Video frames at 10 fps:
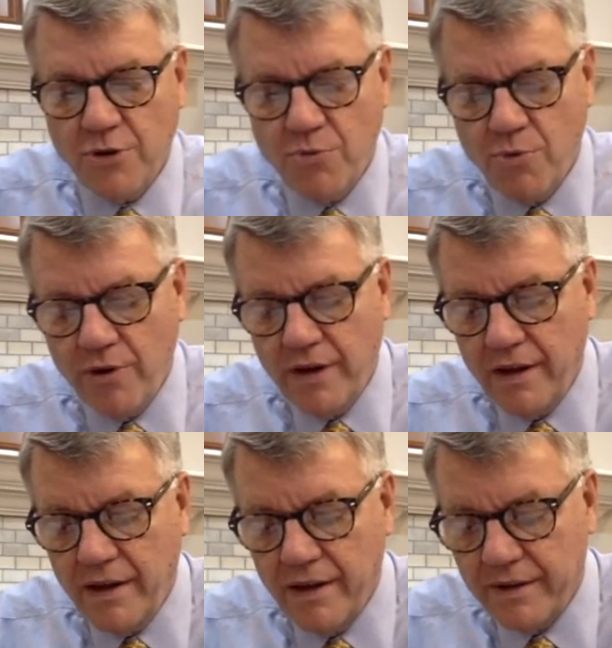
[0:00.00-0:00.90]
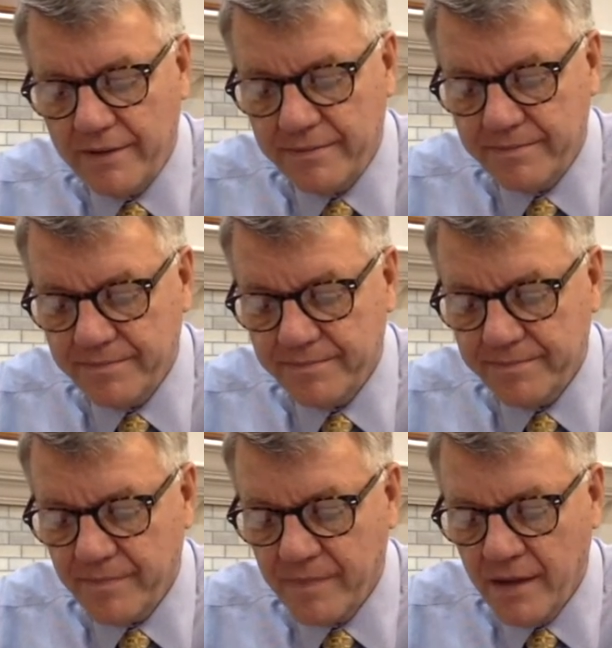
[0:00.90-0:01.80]
Ora qui riceviamo un
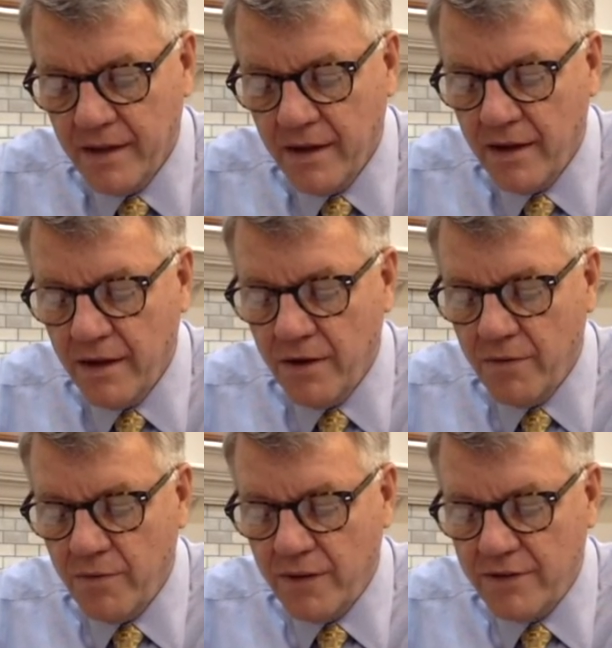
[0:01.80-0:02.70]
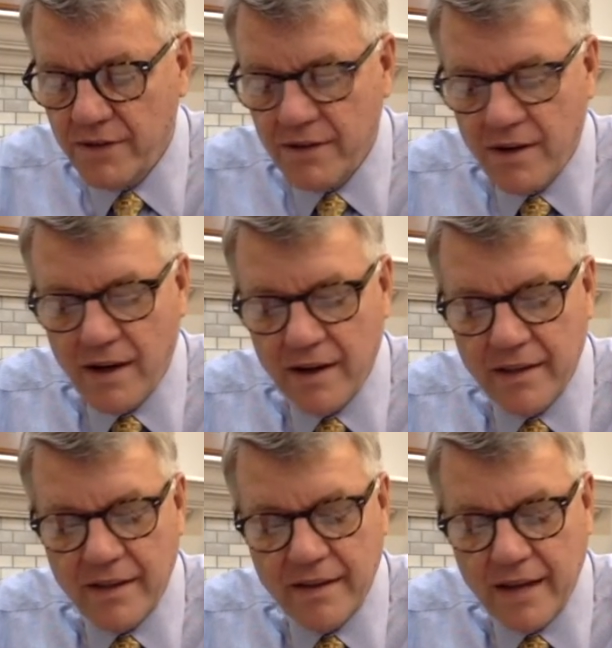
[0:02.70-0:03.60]
avvertimento scritturale.
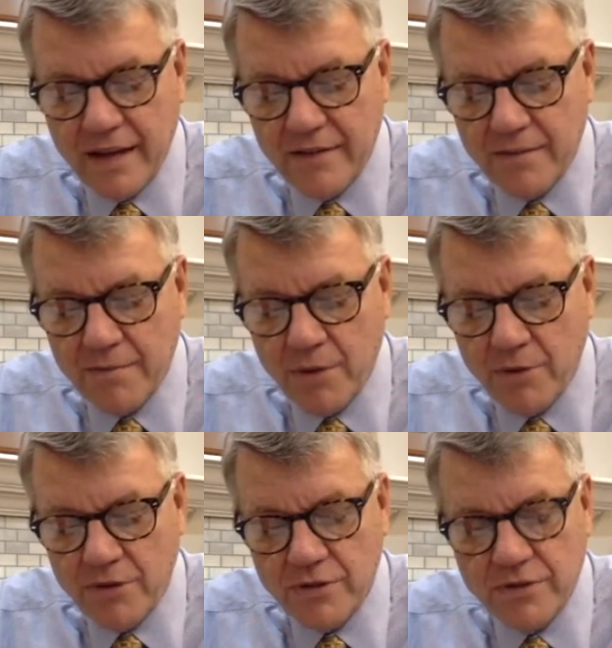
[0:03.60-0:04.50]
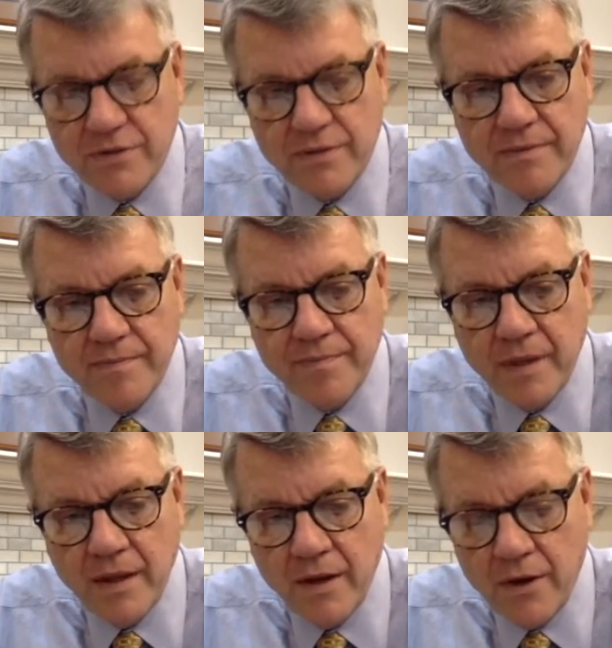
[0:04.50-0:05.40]
Non fu nei giorni
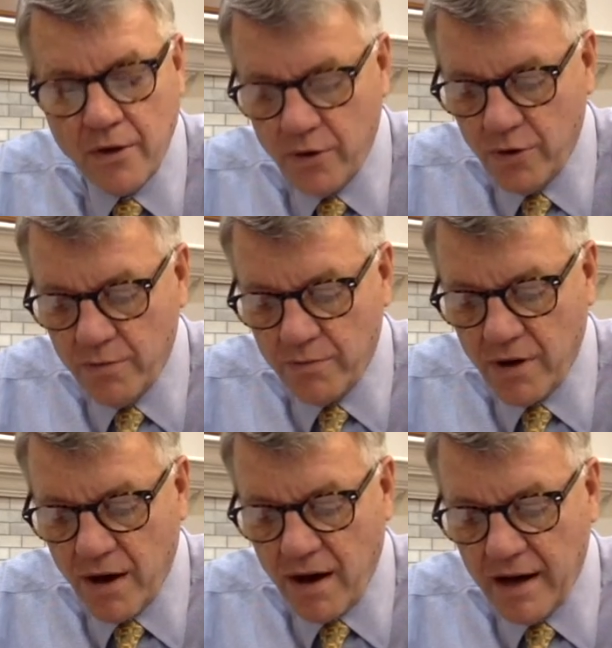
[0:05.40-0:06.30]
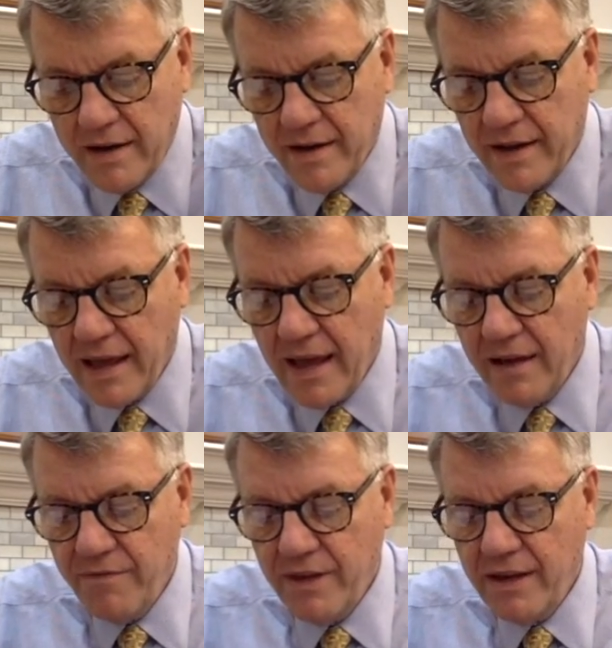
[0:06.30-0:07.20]
in cui Dio rivendicò
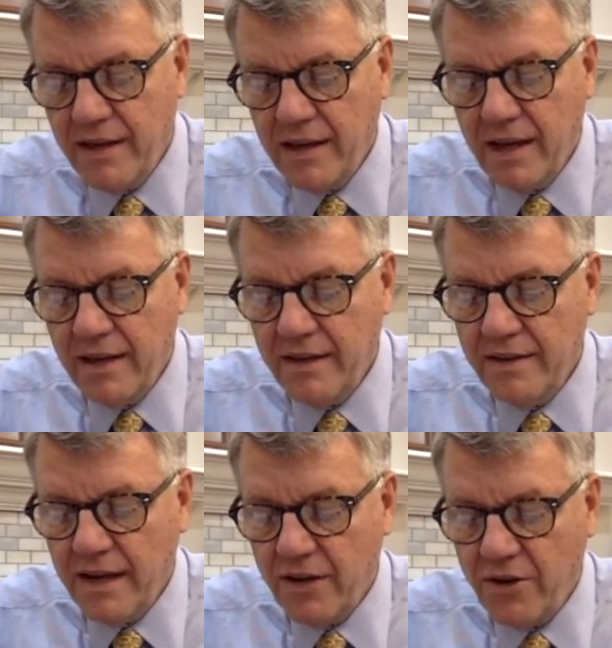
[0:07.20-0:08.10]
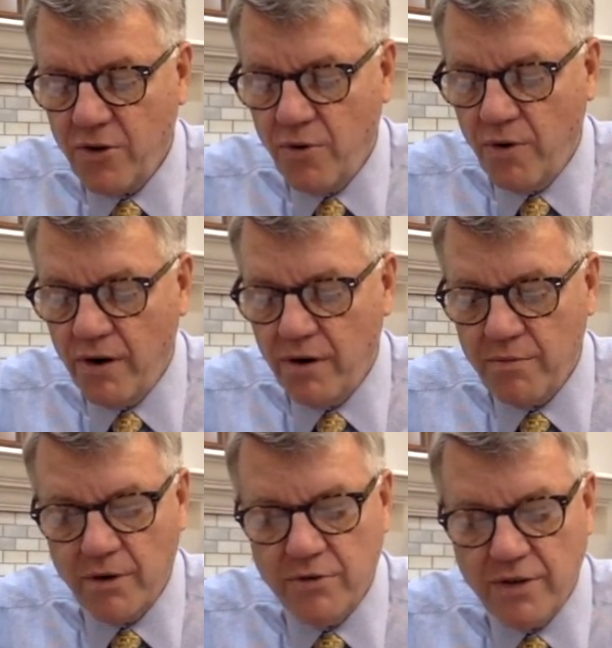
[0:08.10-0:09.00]
Mosè che
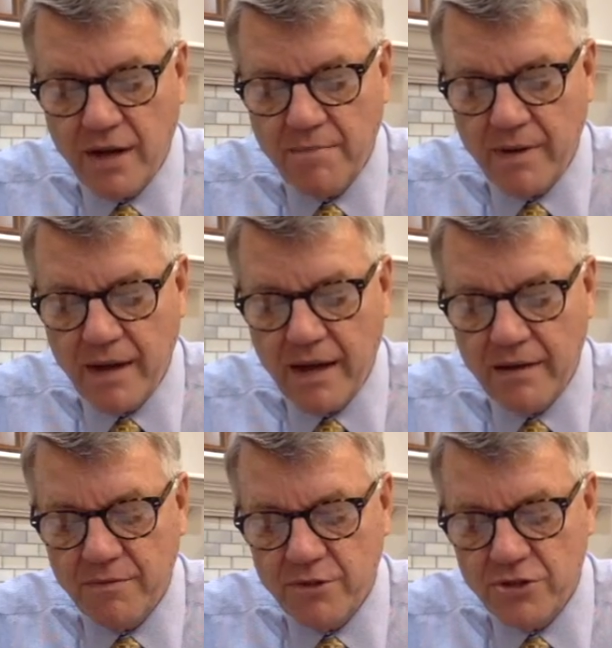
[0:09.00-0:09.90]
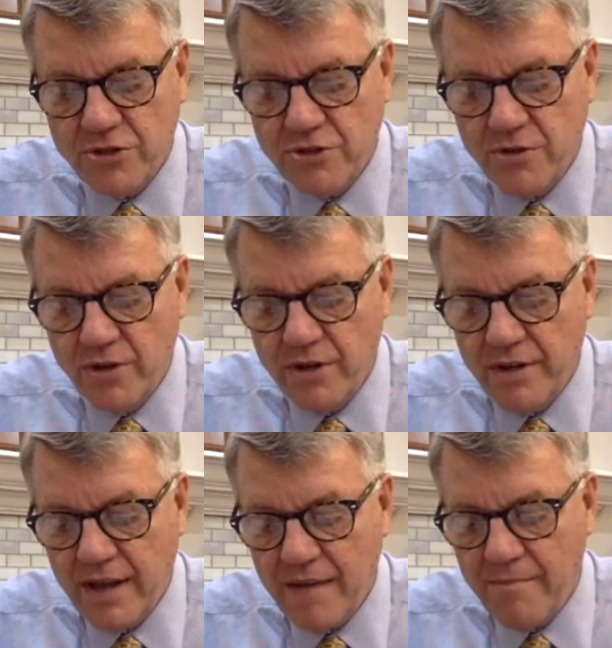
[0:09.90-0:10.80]
Core sorse e contrastò
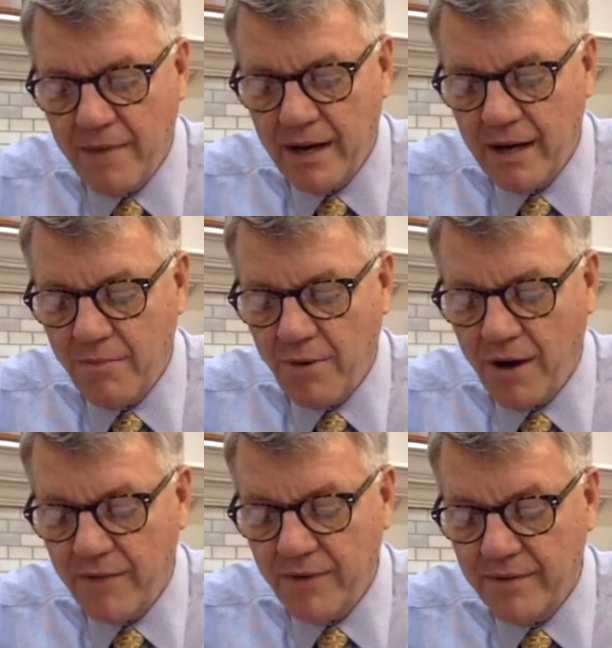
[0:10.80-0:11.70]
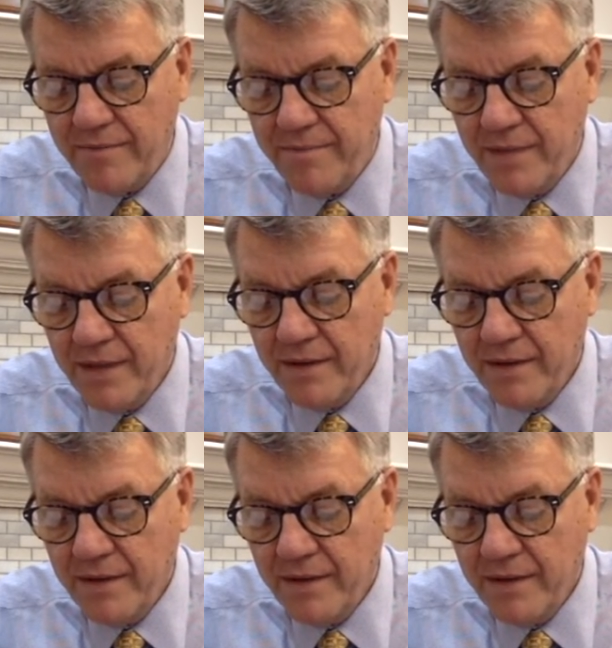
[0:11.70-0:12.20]
quel potente profeta?